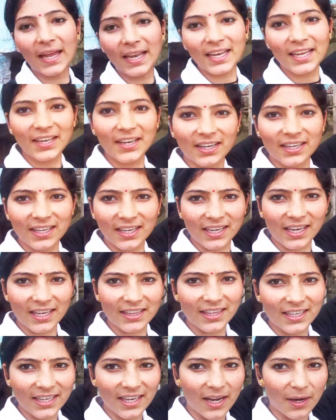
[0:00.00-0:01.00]
पहले ही रख के
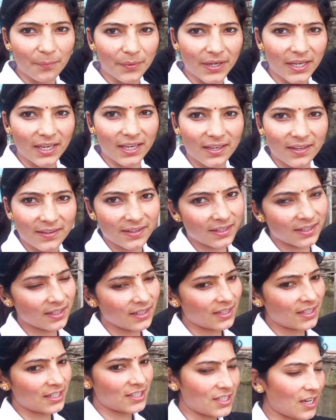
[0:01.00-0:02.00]
गई थी यहाँ पे
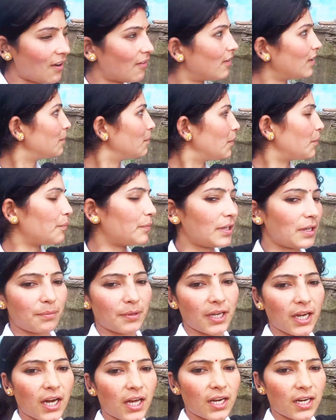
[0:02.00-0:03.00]
चावल मम्मी ने
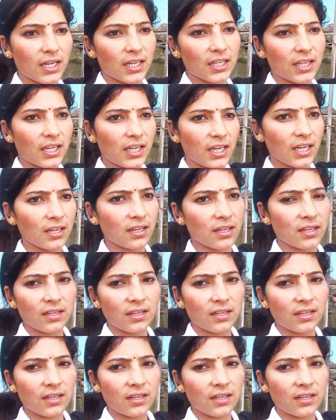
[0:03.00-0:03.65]
भिगा रखे थे ये